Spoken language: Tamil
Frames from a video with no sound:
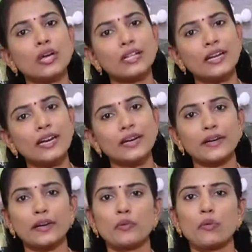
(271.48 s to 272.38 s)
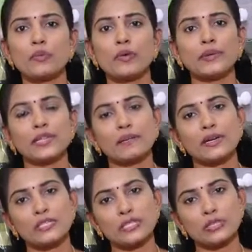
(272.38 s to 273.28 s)
ஸோ அது ரிலேட்டடான
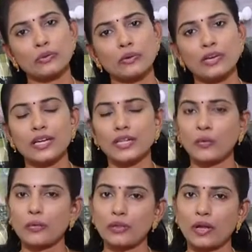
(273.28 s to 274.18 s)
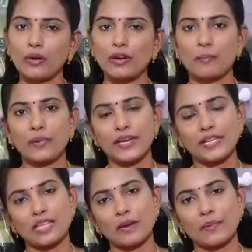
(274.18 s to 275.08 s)
ஹோமியோபதிக் மெடிசன்ஸும் இருக்குது அதை கொடுத்தாலும்
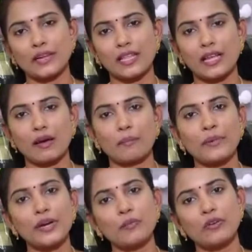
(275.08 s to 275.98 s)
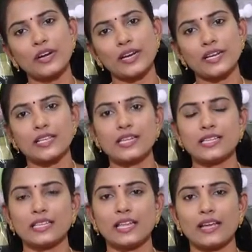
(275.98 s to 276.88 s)
கம்ப்ளீட்டாக சரிப்படுத்திக்கலாம் மீண்டும் ஒரு
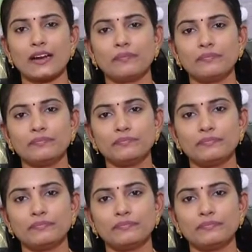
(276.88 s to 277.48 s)
நிகழ்ச்சியில் சந்திக்கலாம்